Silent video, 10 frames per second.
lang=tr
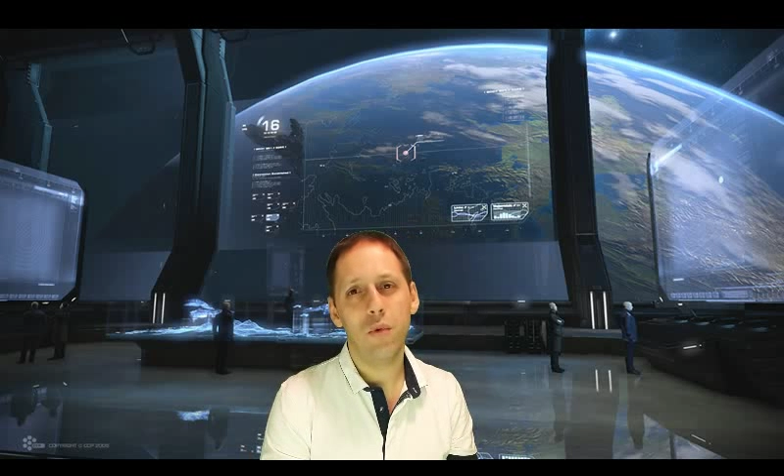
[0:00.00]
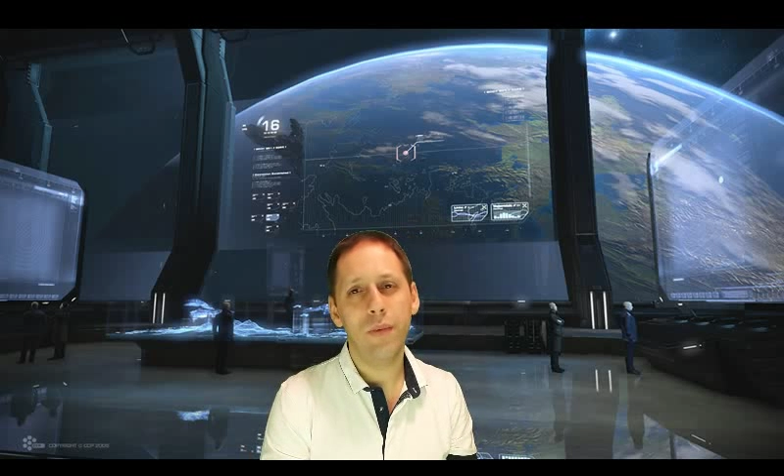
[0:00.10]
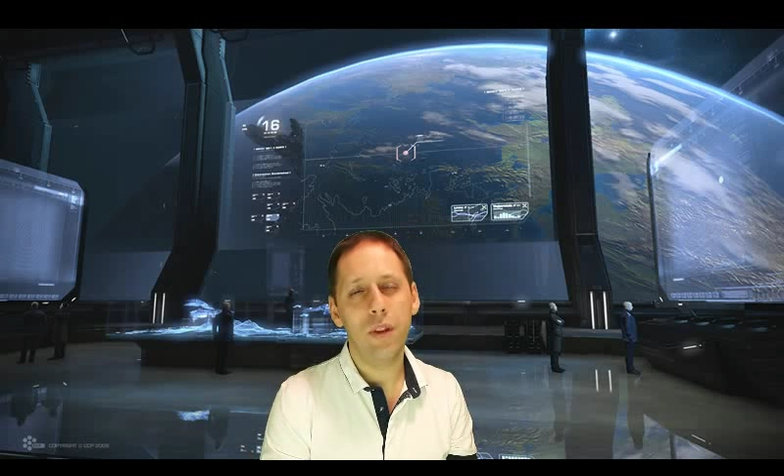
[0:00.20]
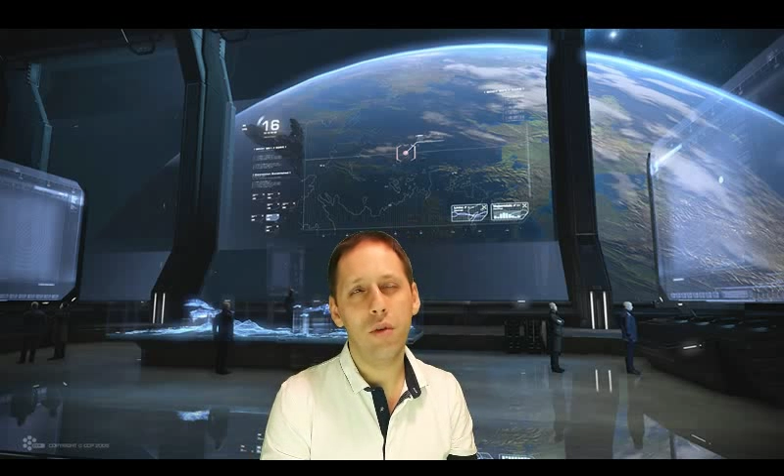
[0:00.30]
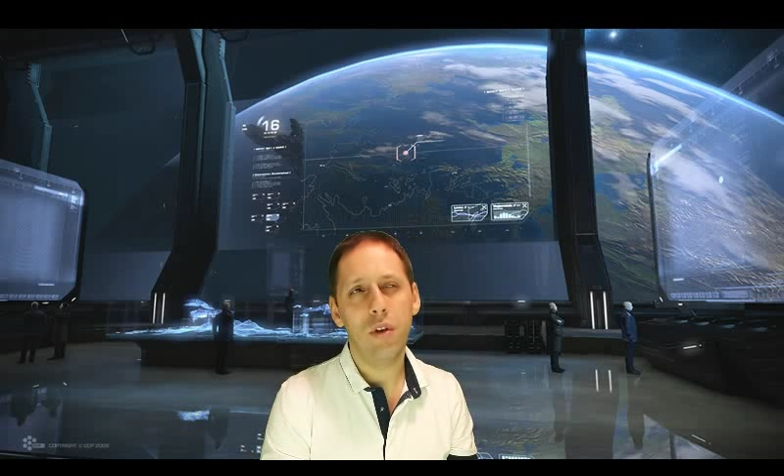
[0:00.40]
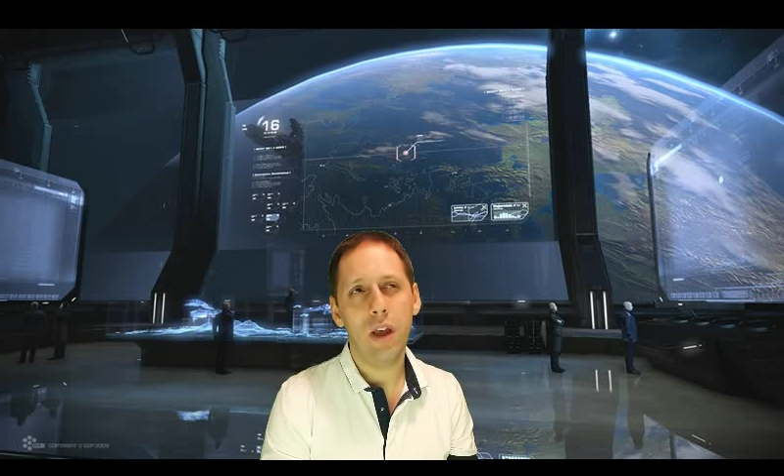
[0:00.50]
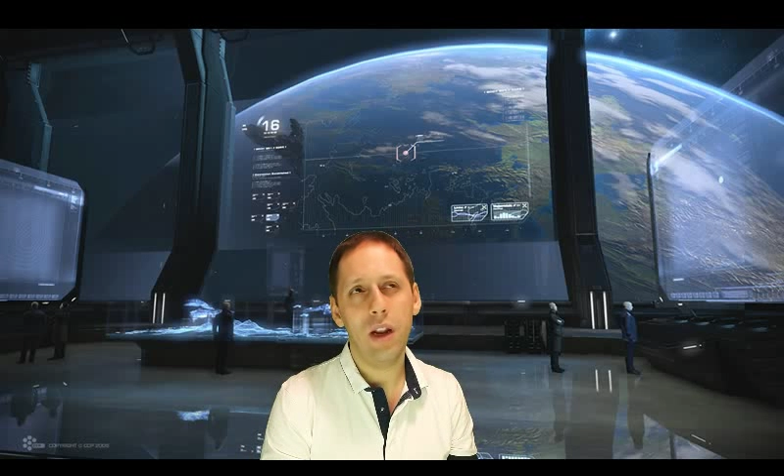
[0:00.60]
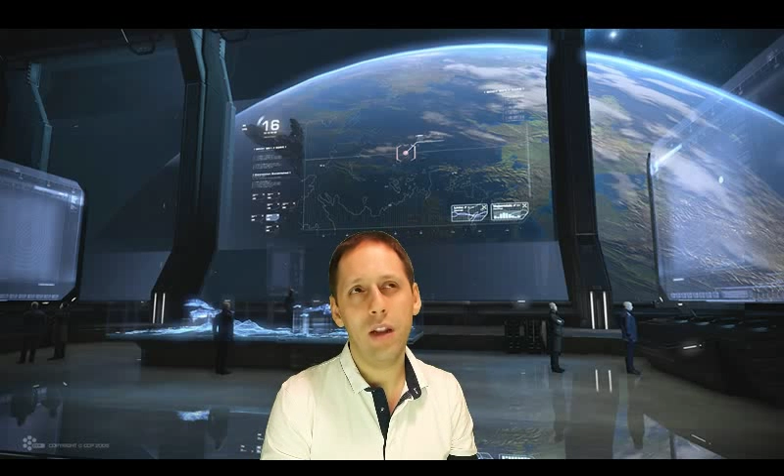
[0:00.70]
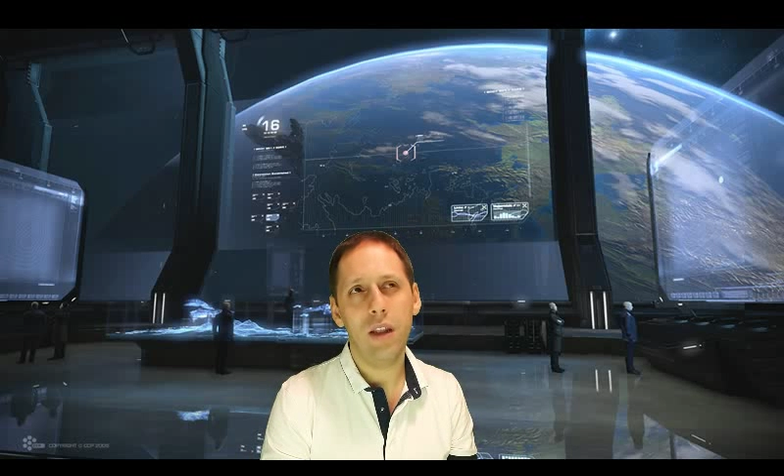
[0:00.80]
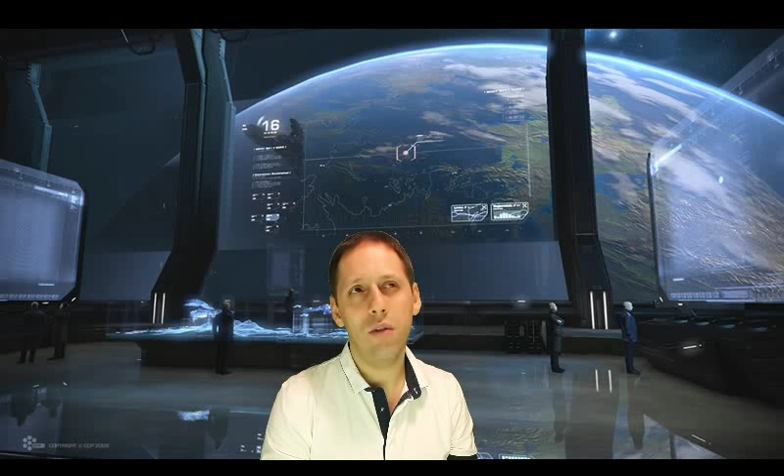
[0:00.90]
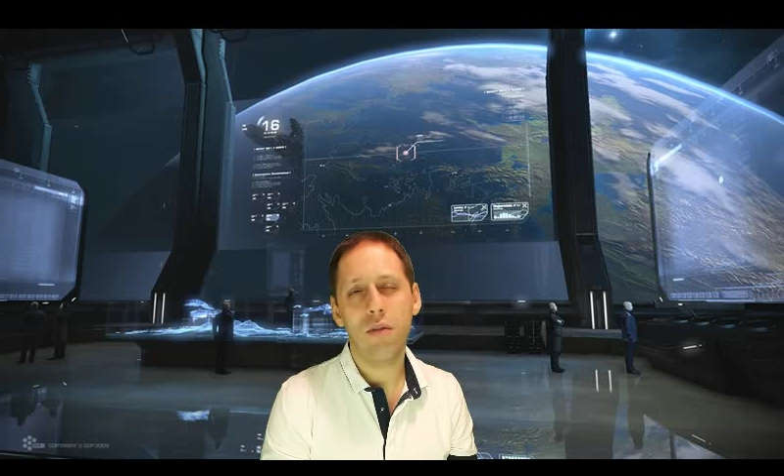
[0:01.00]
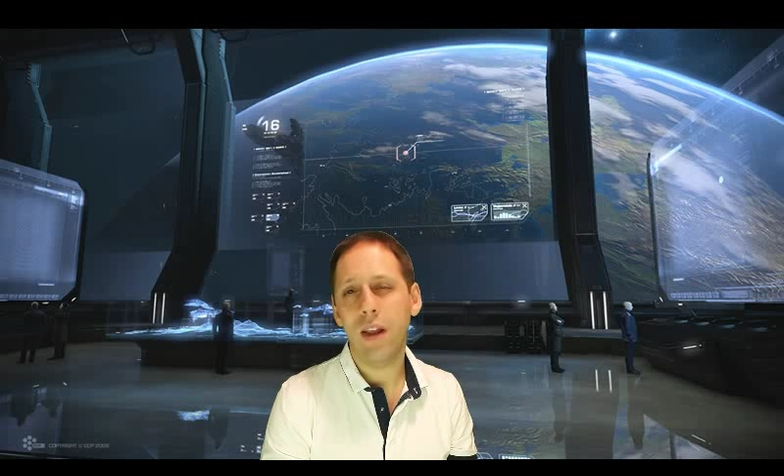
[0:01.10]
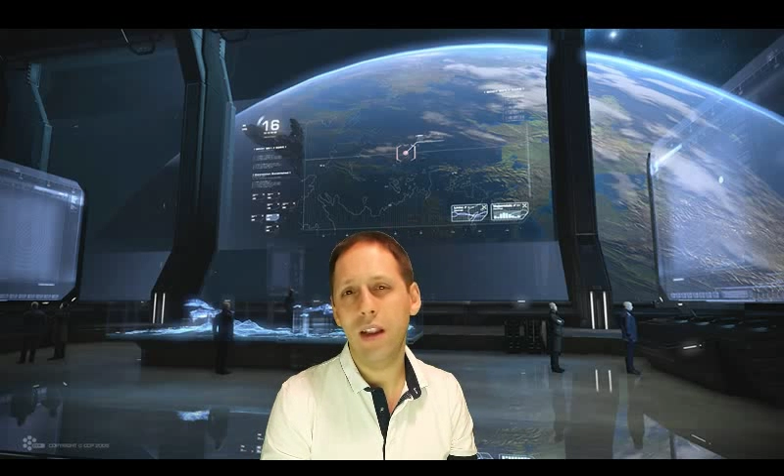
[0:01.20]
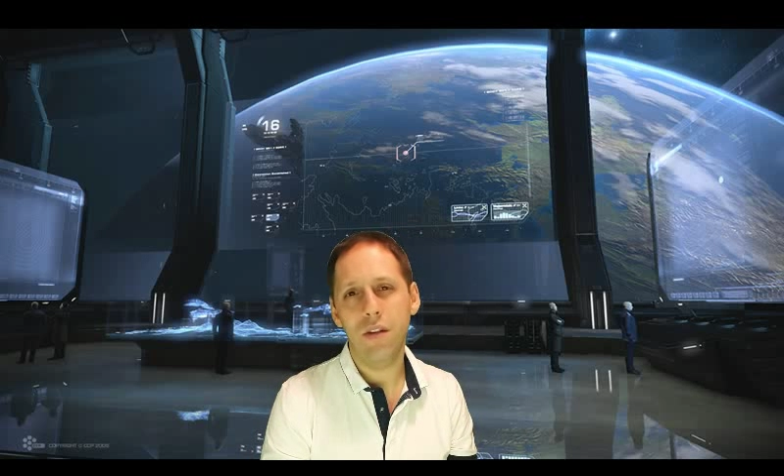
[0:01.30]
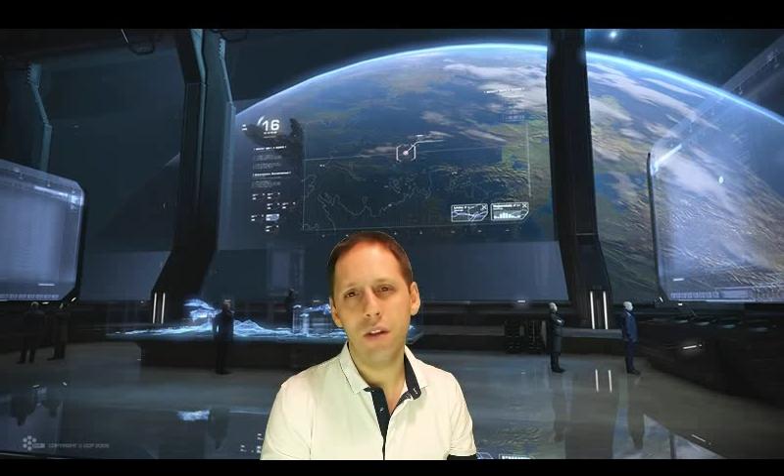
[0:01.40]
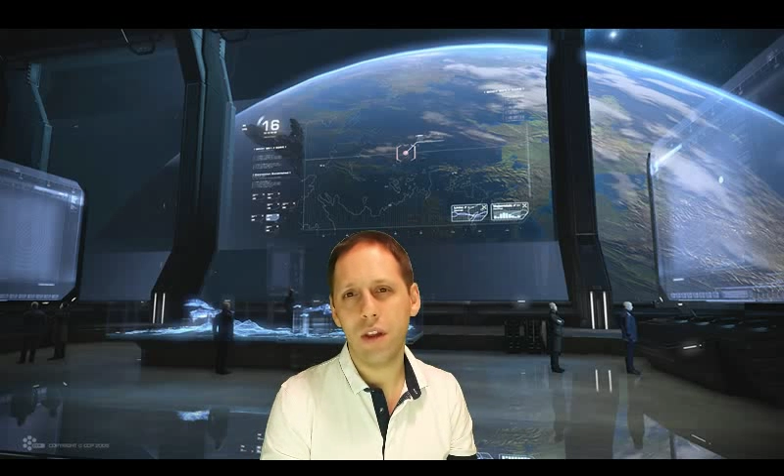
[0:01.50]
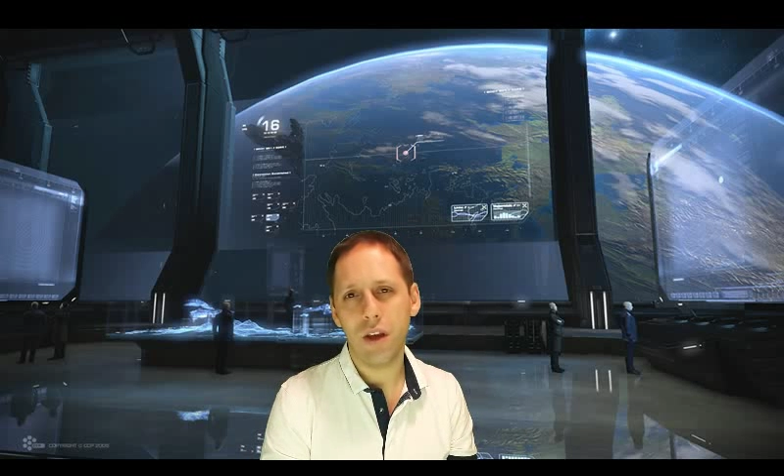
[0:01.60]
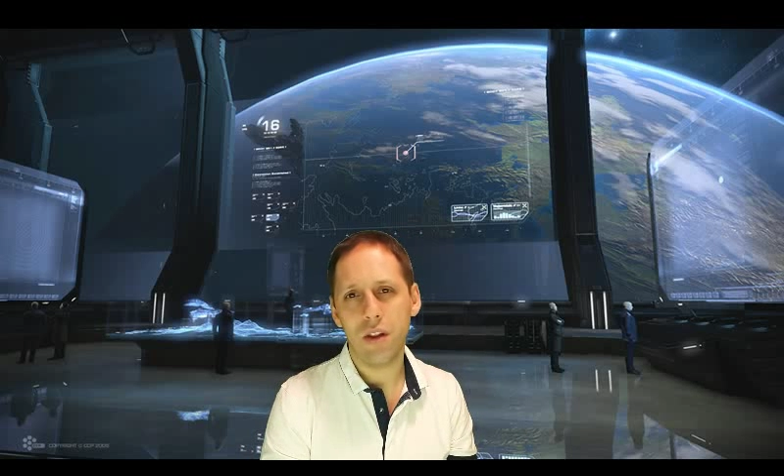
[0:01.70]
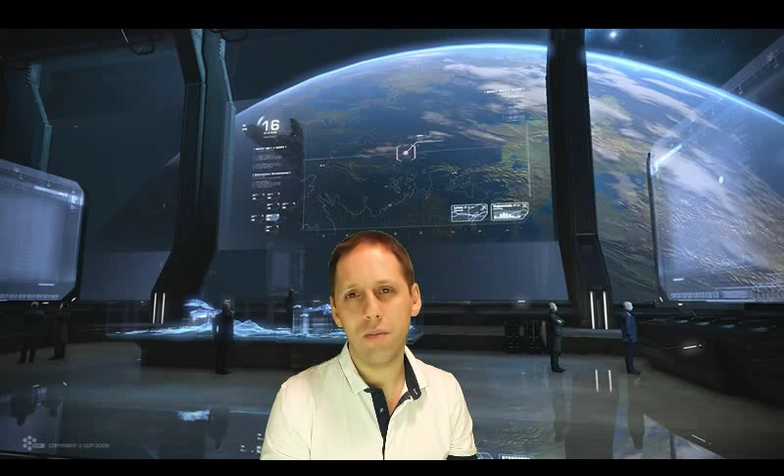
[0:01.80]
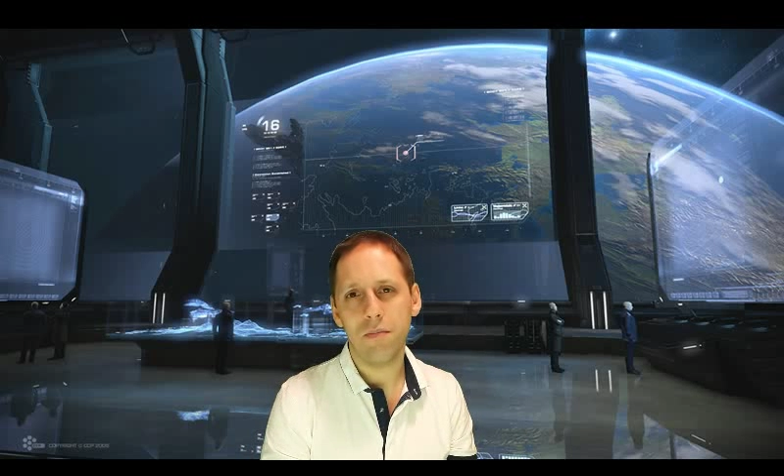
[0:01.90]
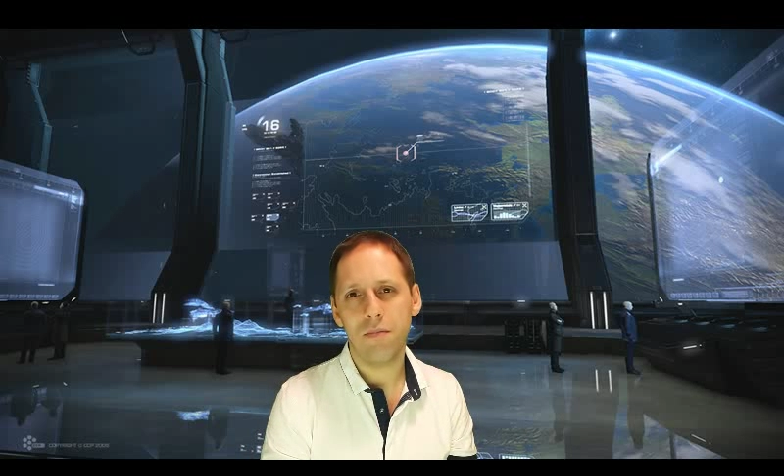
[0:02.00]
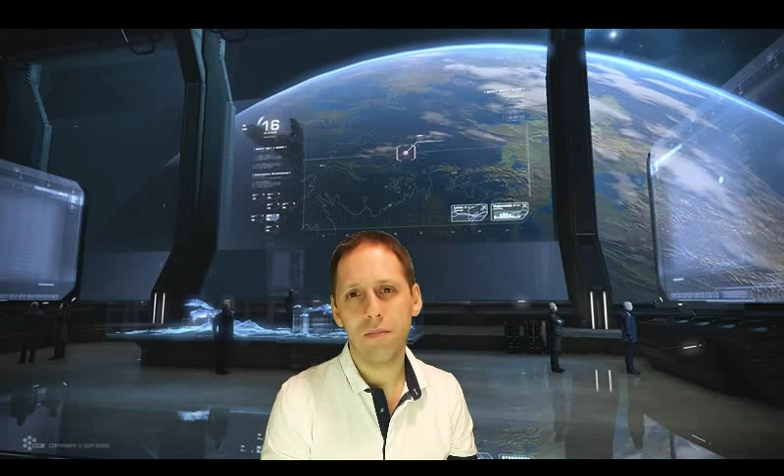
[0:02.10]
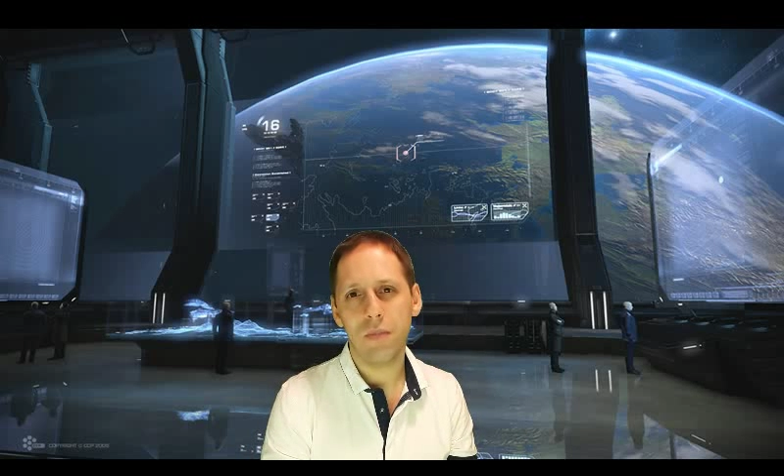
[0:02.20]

Bu videoyu herhalde 150. çekişim.